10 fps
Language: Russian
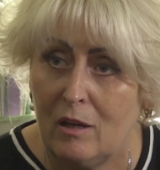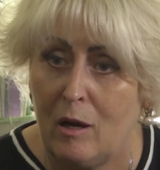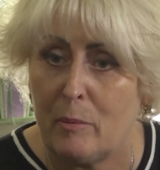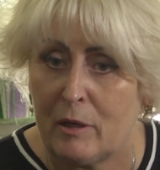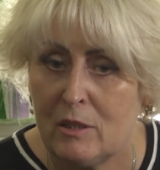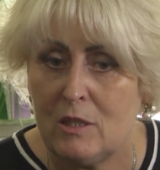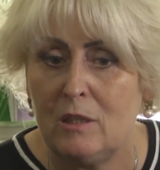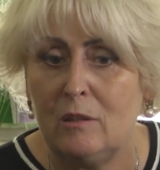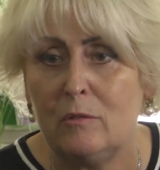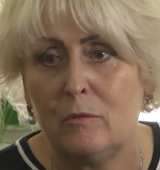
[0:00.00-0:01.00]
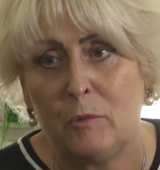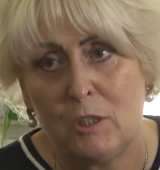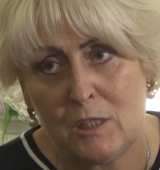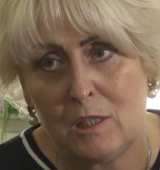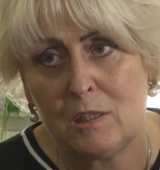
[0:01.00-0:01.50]
а проходил в
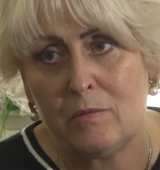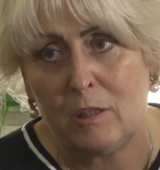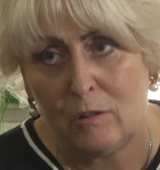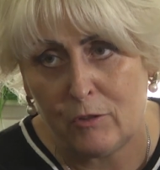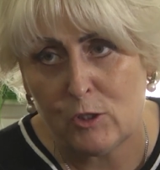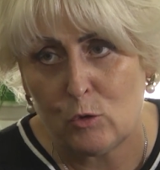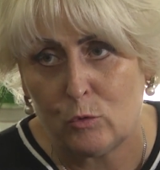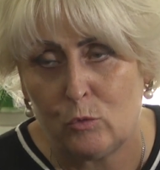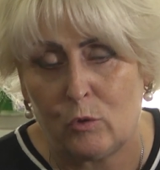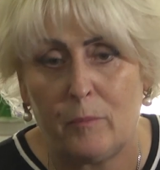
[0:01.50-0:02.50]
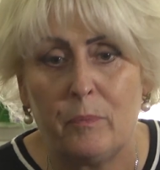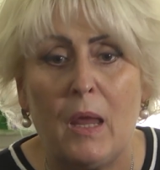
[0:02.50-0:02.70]
Министерстве инфраструктуры.